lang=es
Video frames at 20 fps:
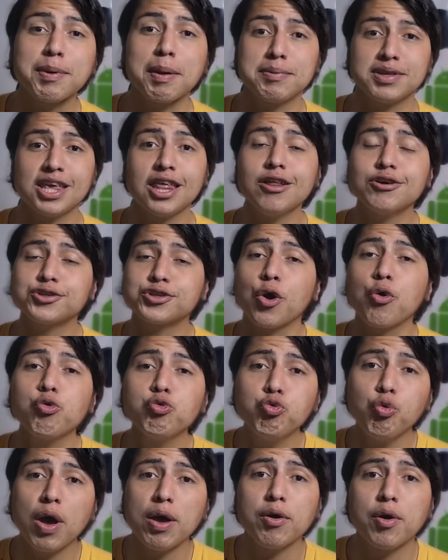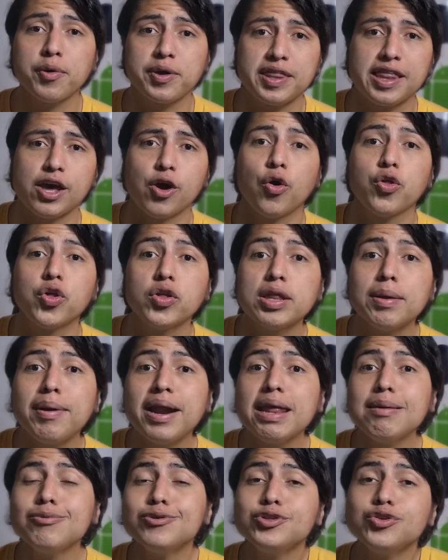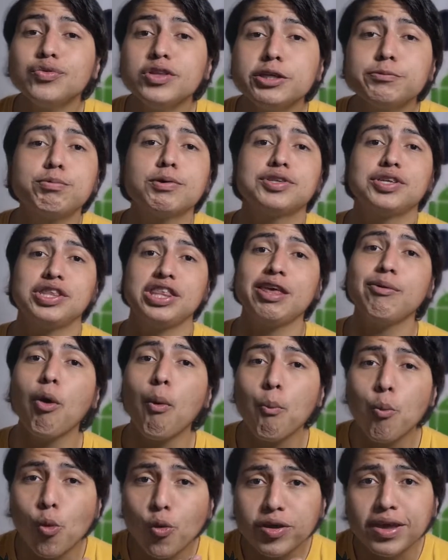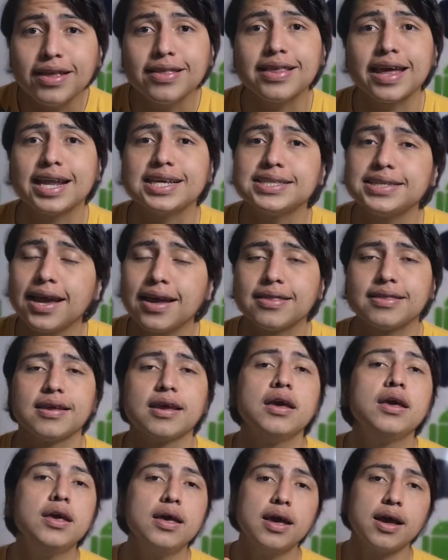Bienvenidos a un nuevo video donde hablaremos de un dispositivo muy interesante.